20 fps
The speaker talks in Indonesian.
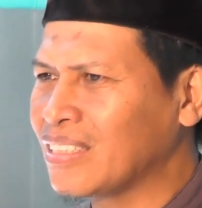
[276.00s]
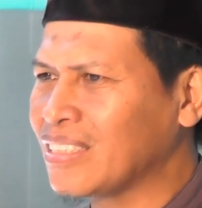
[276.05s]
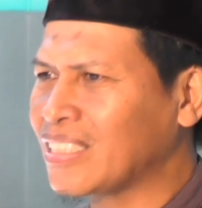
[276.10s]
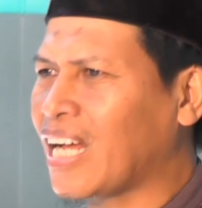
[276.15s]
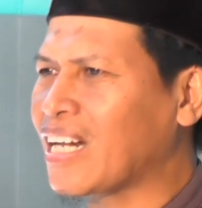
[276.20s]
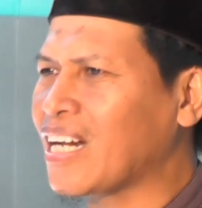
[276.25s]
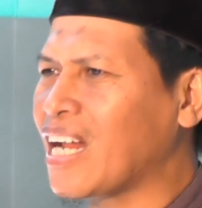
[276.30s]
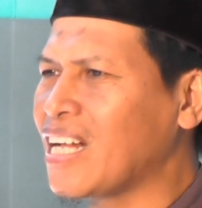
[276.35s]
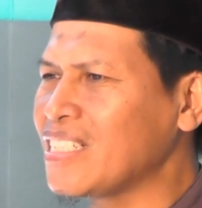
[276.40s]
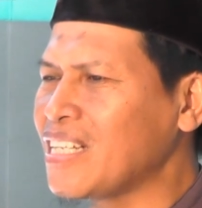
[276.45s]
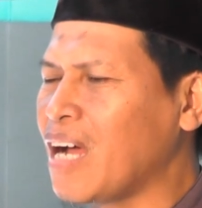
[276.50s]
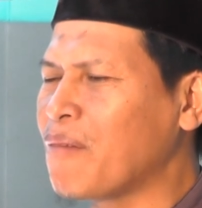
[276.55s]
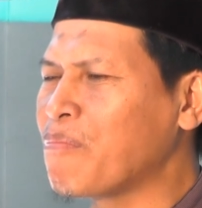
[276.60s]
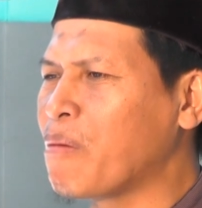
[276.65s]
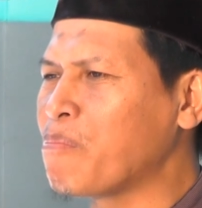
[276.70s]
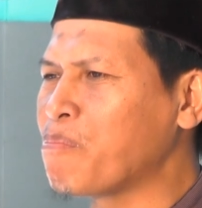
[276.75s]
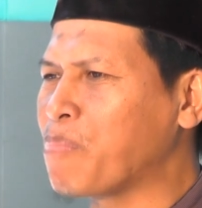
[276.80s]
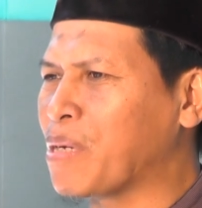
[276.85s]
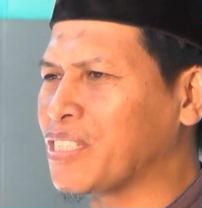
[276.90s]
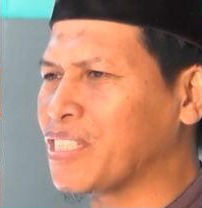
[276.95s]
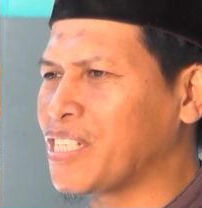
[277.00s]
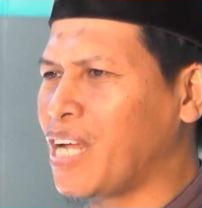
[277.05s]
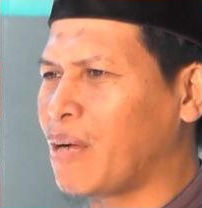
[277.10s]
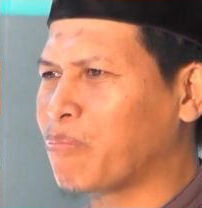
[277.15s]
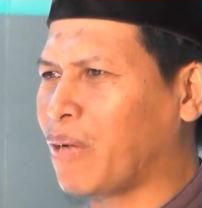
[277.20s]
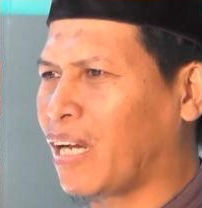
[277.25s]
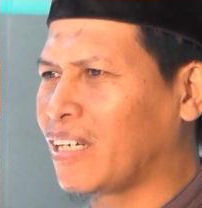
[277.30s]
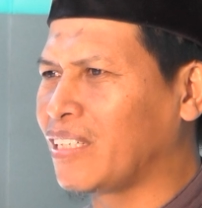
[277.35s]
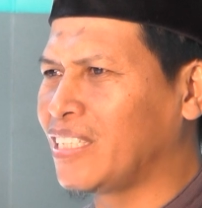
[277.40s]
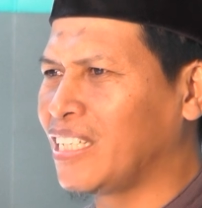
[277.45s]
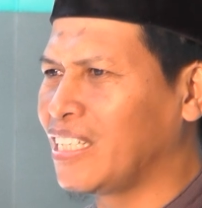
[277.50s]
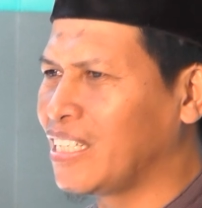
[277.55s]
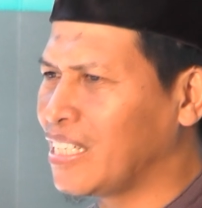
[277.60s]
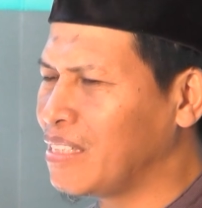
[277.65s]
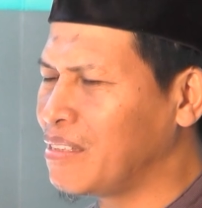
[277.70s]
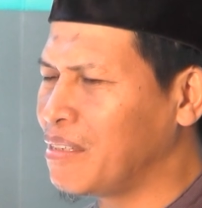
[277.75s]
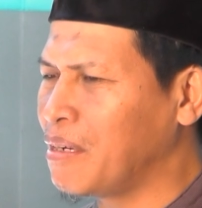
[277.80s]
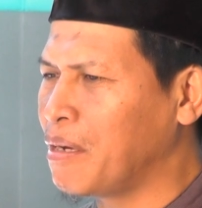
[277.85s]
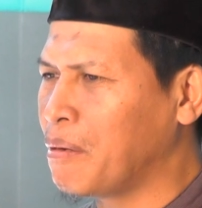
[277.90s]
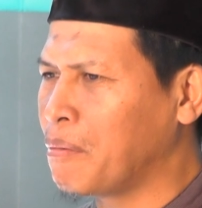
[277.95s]
Caranya mempersiapkan
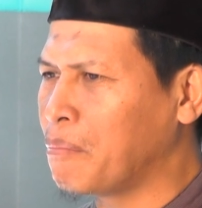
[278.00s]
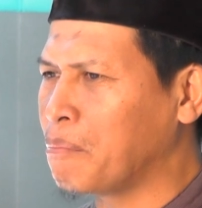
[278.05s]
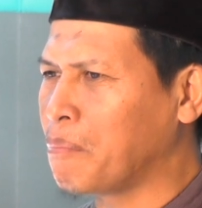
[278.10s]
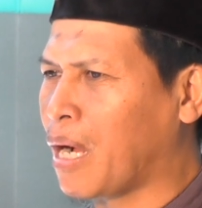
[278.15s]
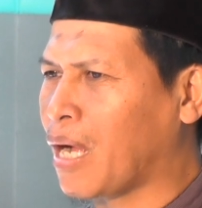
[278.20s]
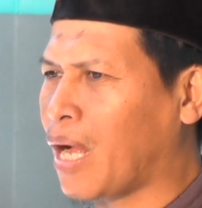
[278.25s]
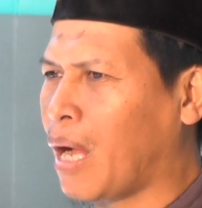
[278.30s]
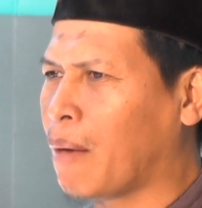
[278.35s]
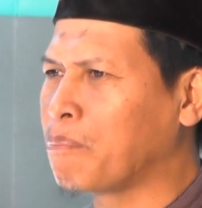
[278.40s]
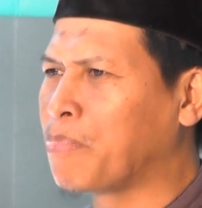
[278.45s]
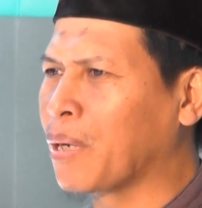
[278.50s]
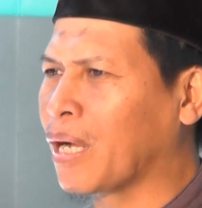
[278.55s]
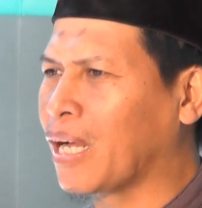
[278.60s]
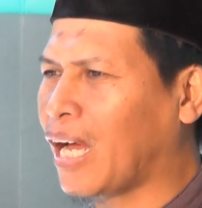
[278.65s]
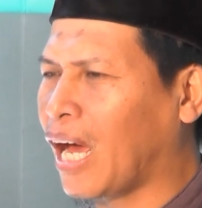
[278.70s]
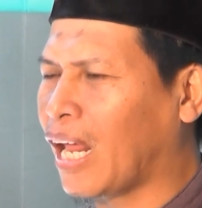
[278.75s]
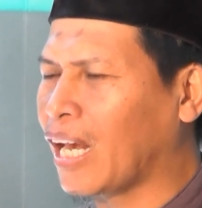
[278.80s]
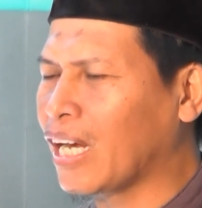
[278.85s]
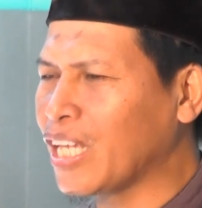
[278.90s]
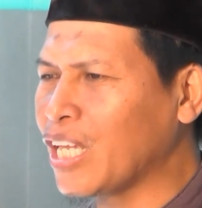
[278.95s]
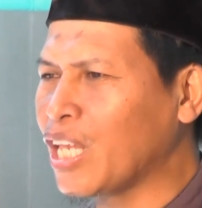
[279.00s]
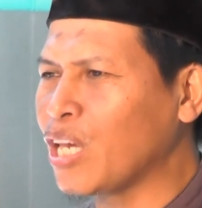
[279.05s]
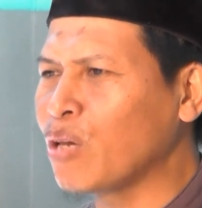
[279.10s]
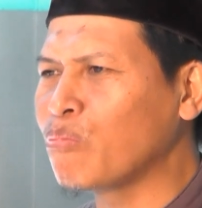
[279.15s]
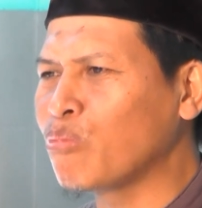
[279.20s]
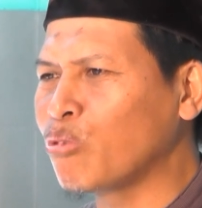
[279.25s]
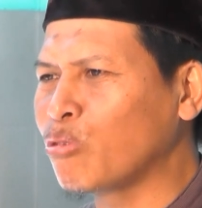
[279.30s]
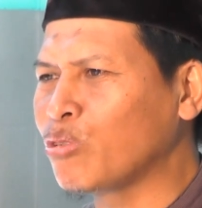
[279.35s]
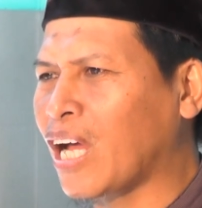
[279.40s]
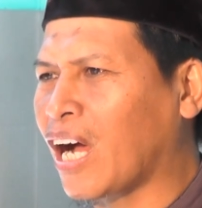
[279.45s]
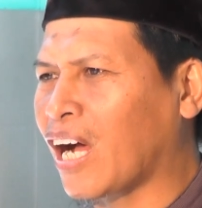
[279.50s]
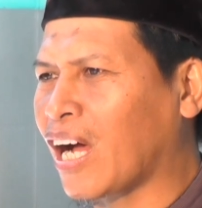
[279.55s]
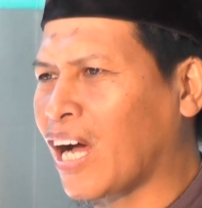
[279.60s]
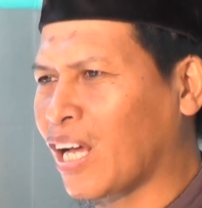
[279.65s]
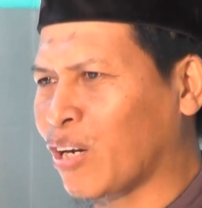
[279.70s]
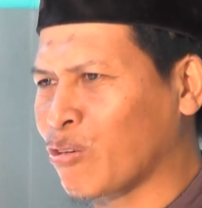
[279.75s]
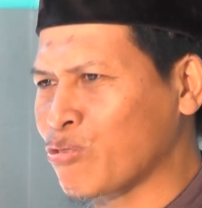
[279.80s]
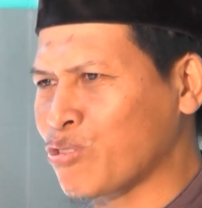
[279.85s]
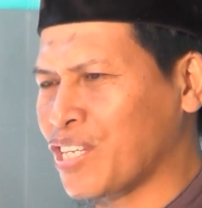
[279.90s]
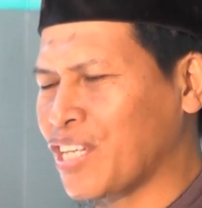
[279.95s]
diri, maka bekal ilmu yang
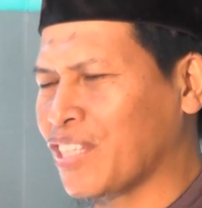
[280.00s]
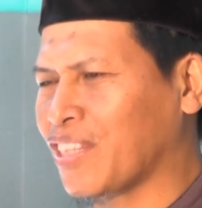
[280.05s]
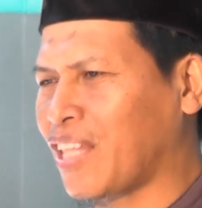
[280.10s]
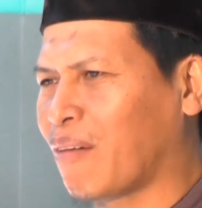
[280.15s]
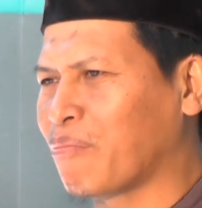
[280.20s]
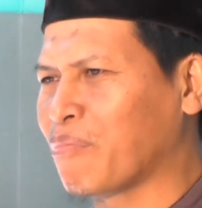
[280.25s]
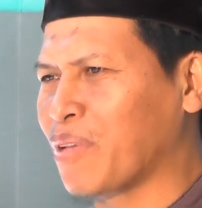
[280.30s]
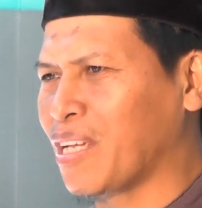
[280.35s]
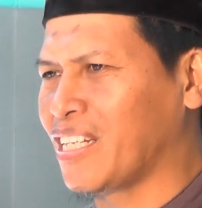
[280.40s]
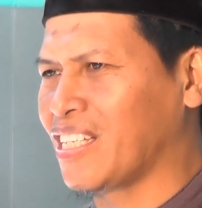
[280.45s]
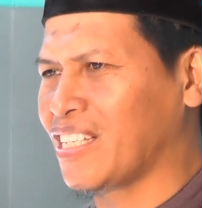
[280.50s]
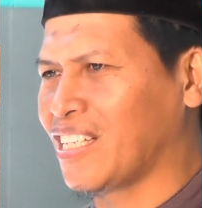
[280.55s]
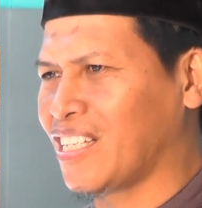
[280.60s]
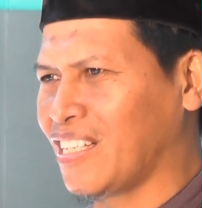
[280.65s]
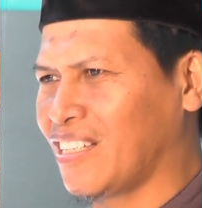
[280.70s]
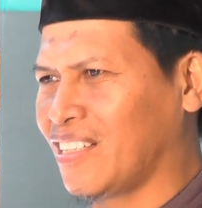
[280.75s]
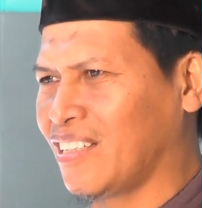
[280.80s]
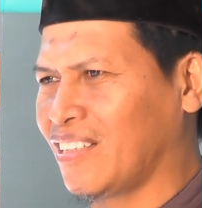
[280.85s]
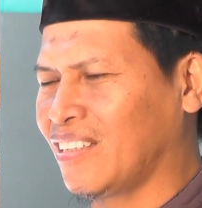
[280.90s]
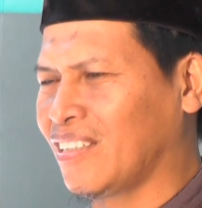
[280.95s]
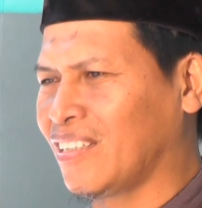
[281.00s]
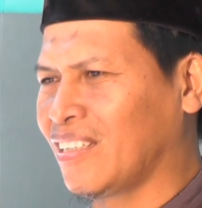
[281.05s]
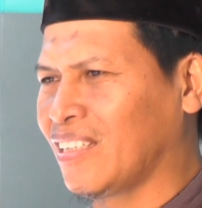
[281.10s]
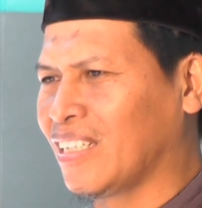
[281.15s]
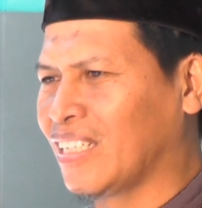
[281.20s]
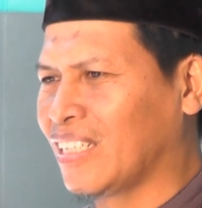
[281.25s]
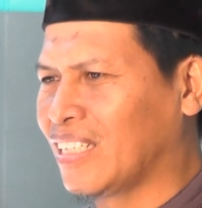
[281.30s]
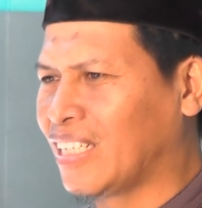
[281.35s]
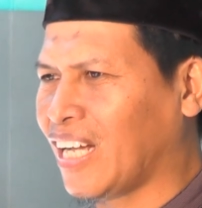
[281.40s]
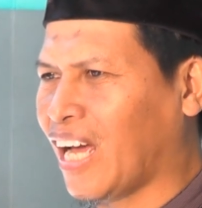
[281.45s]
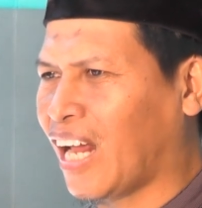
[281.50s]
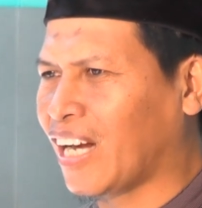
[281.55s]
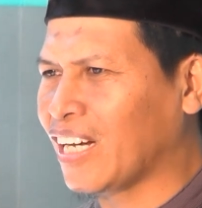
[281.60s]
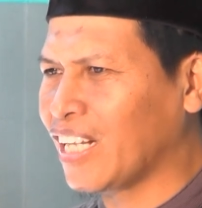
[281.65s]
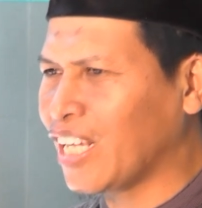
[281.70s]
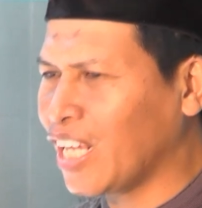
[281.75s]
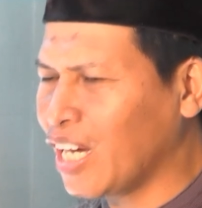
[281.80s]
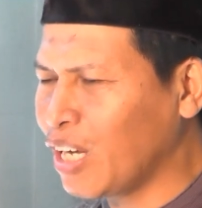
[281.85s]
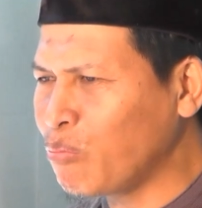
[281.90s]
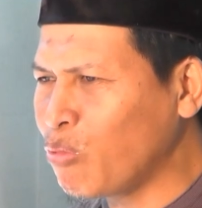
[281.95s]
harus kita miliki. Dengan
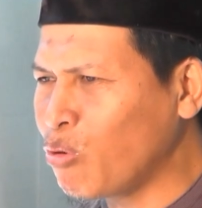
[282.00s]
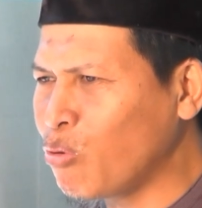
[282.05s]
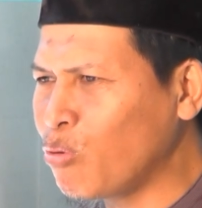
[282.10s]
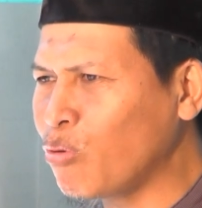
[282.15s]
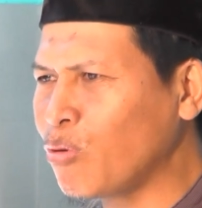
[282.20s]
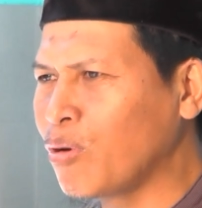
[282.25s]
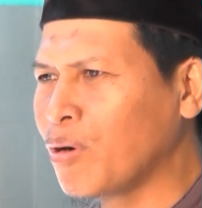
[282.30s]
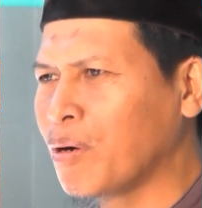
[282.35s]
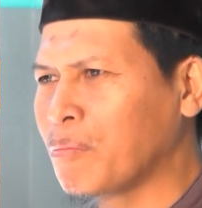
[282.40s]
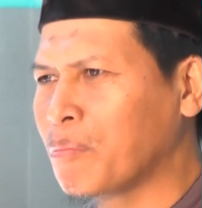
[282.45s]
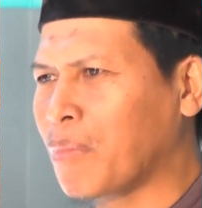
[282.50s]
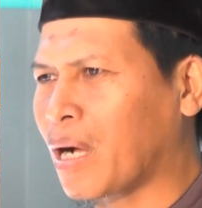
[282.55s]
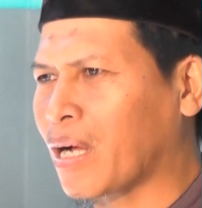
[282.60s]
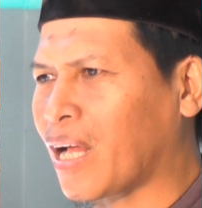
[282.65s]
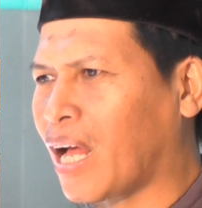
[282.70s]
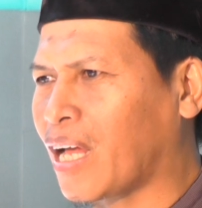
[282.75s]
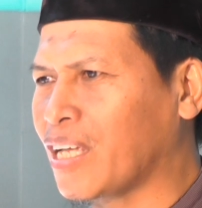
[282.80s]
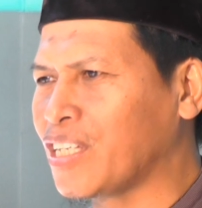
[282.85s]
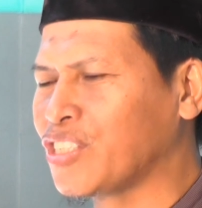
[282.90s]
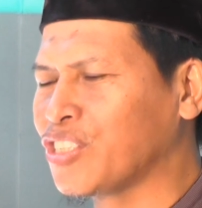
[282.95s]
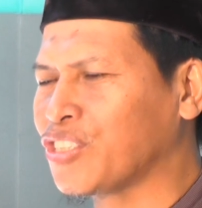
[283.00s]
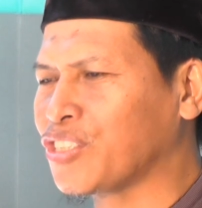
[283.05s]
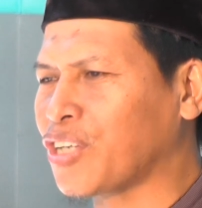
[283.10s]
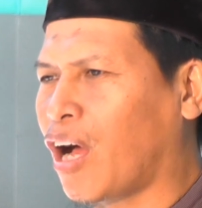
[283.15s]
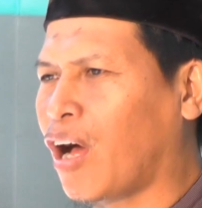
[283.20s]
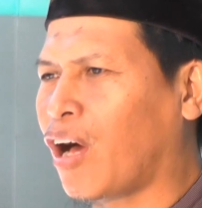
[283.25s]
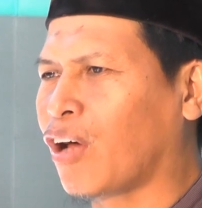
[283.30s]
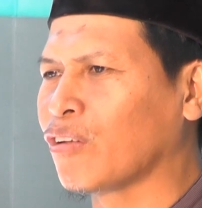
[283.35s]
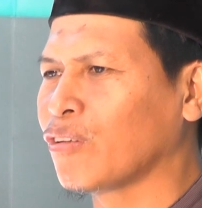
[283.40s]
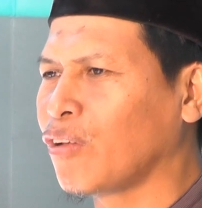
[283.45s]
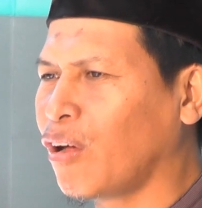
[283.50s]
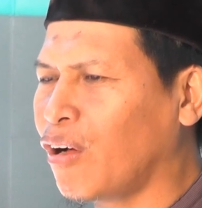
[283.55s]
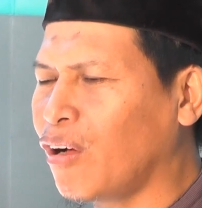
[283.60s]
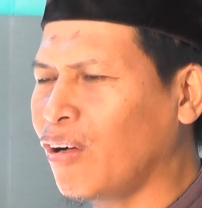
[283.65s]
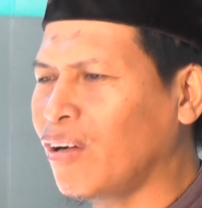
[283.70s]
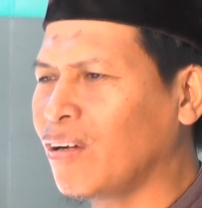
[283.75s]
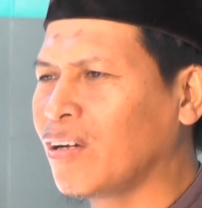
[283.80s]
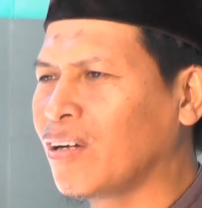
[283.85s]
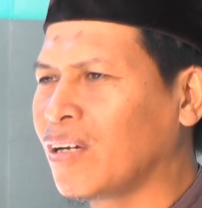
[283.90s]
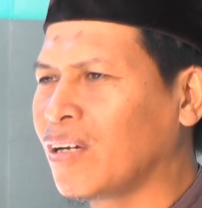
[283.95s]
ilmu, maka insya Allah